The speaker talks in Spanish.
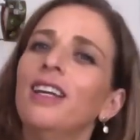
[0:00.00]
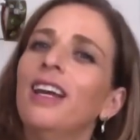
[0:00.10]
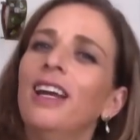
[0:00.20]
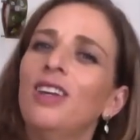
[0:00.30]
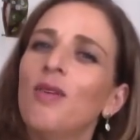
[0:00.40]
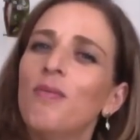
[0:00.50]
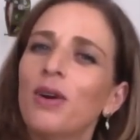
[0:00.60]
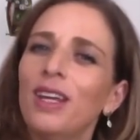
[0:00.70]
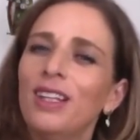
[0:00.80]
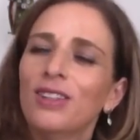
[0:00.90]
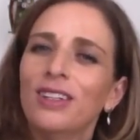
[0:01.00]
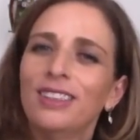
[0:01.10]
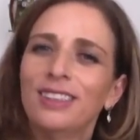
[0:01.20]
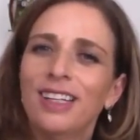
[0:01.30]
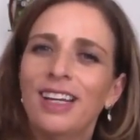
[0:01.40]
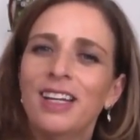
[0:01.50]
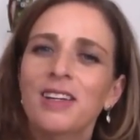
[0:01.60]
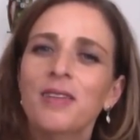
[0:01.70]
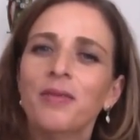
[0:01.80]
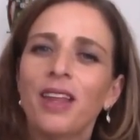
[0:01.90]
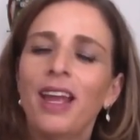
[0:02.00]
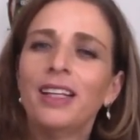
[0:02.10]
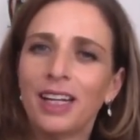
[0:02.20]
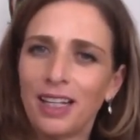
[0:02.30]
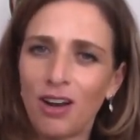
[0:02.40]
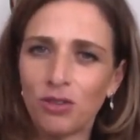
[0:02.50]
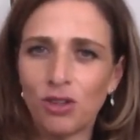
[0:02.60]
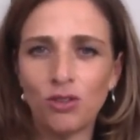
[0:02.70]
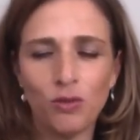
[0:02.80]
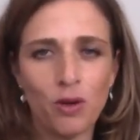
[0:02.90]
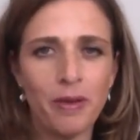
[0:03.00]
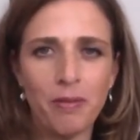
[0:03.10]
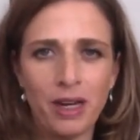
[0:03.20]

y un poquito este, escandaloso en su forma de